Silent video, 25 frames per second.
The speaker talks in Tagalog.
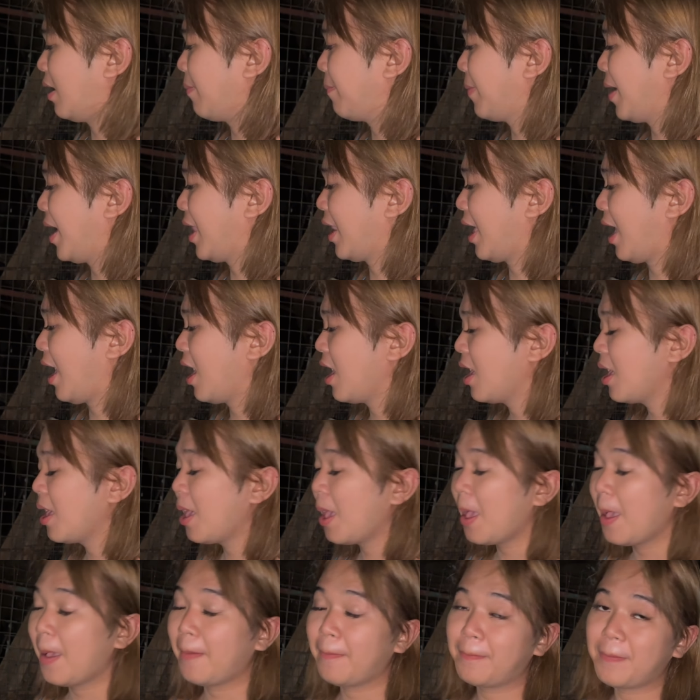para
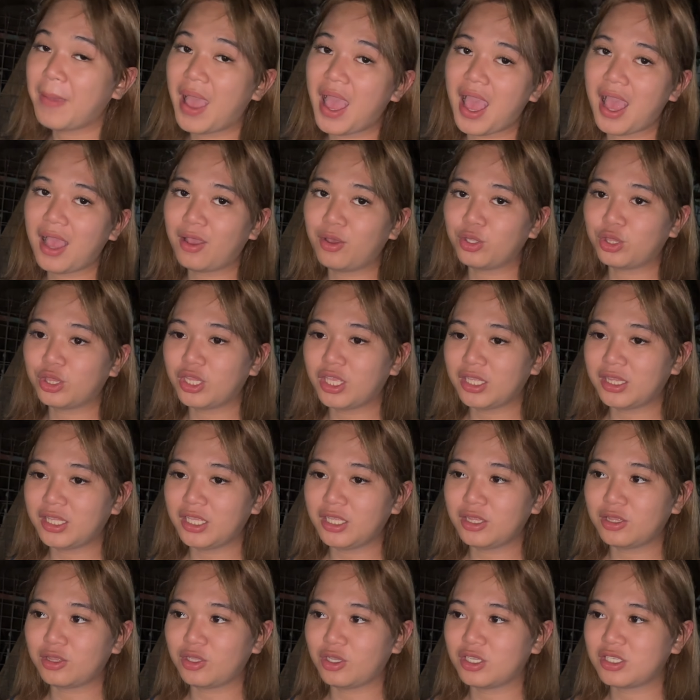mahakot na
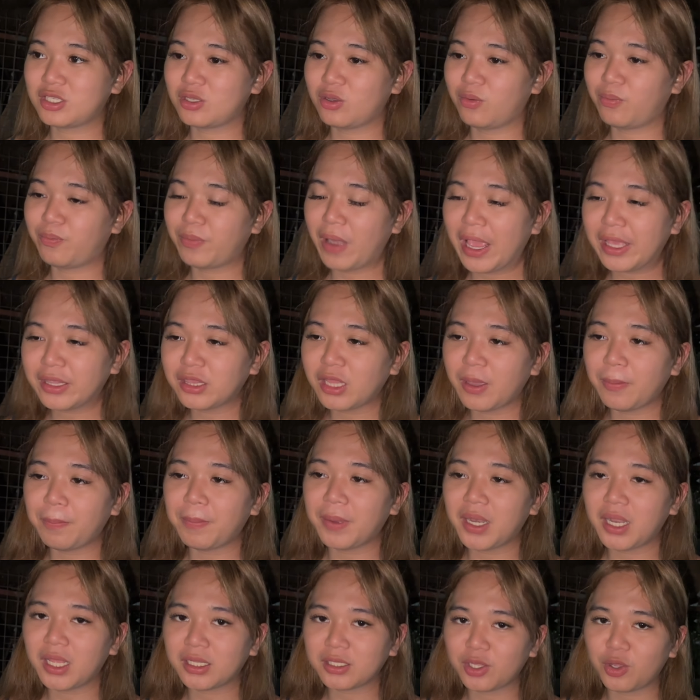din to. So, Friday pa
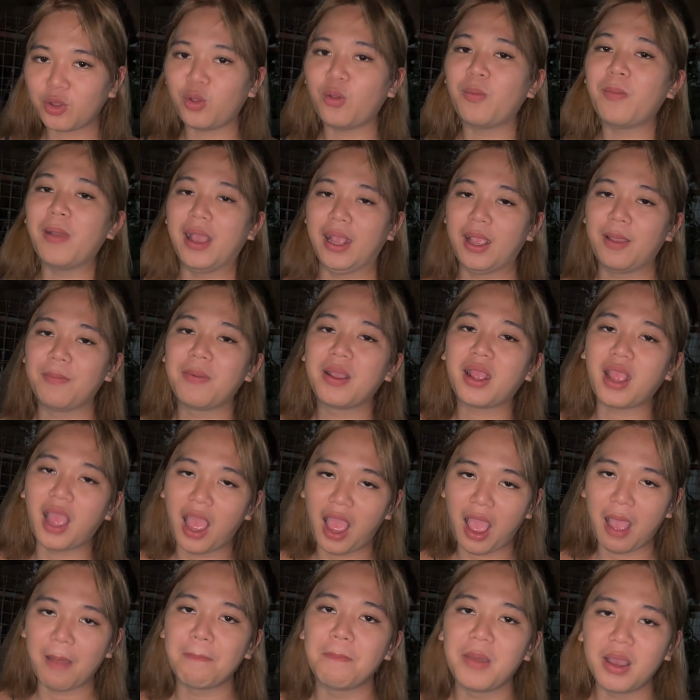lang ng umaga,
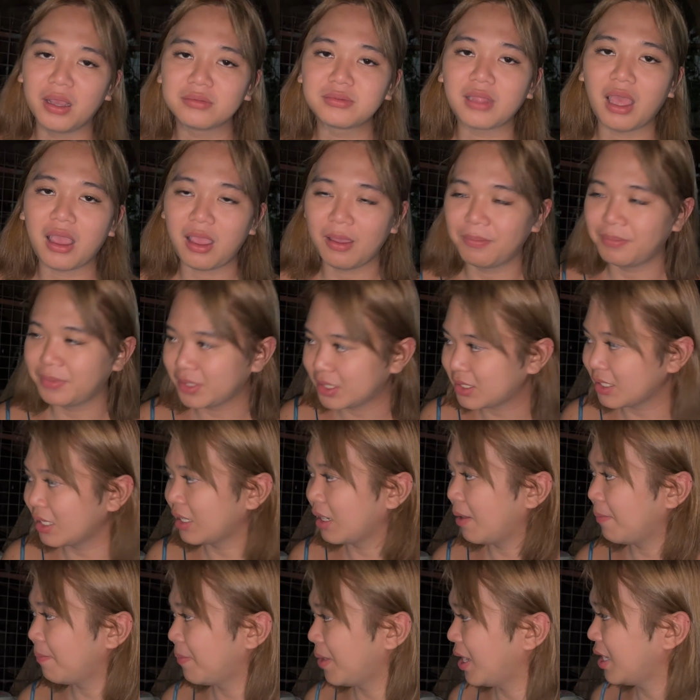mag-aabang na kami sa
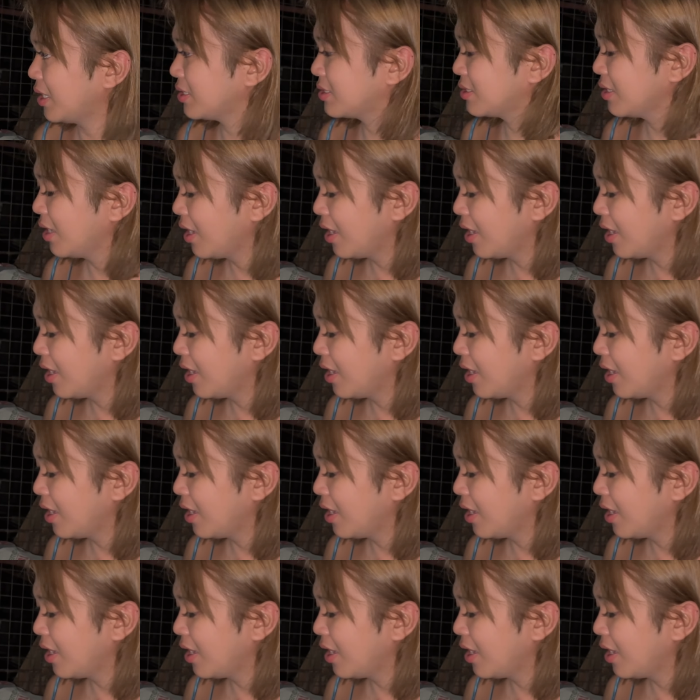labas.